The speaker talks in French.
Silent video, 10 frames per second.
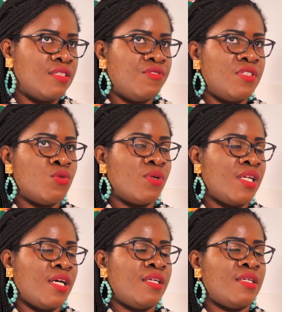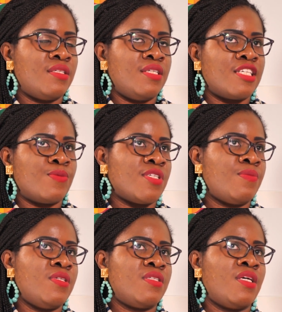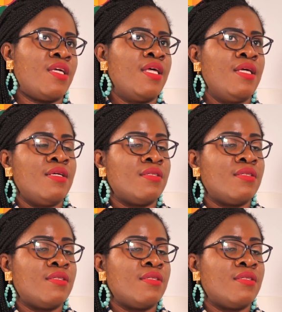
Définition claire des, responsabilités,